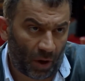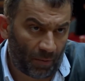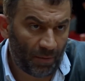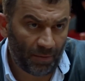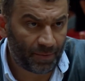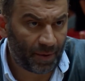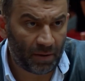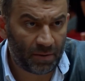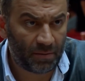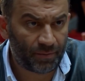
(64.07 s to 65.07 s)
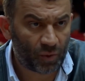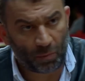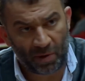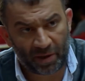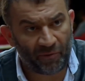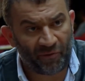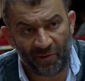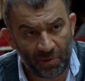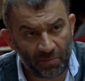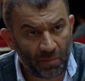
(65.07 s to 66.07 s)
Tamamım yani. Tokmak kafayı
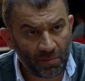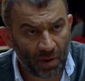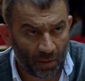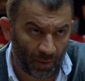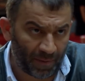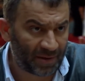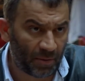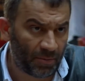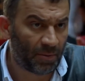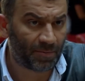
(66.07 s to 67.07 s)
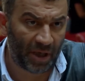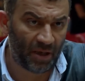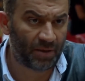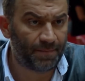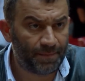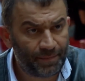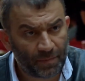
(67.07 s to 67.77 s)
bilmem ama ben tamamım. Gelirim.